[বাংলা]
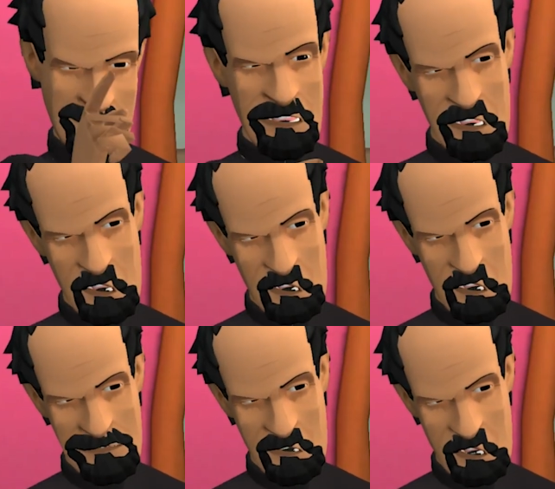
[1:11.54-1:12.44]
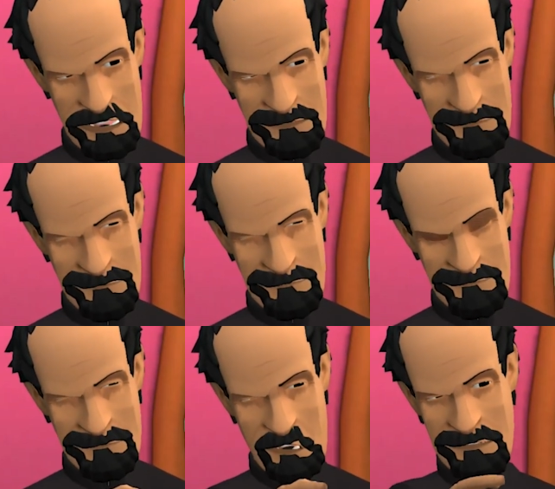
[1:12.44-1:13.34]
প্রথম প্রশ্ন
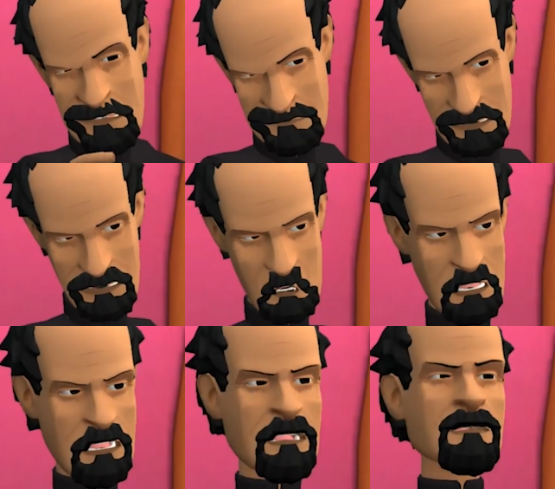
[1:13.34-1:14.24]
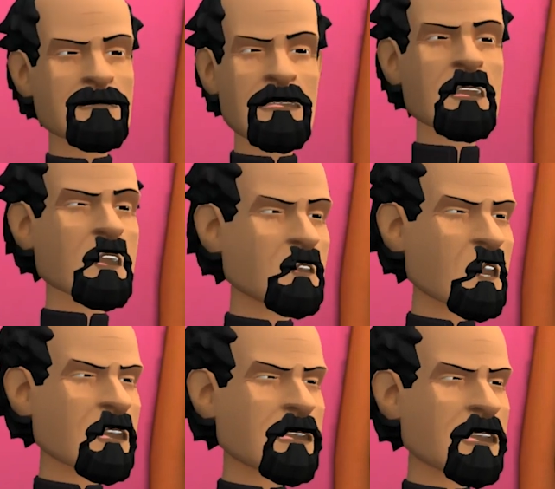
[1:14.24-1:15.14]
আপনার পরিচয় ছন্দে
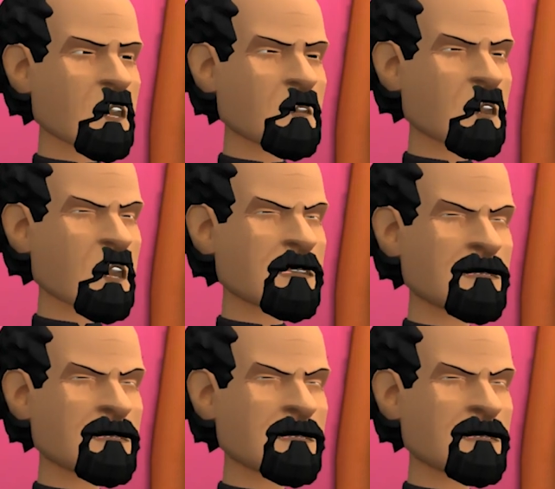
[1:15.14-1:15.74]
ছন্দে দিতে হবে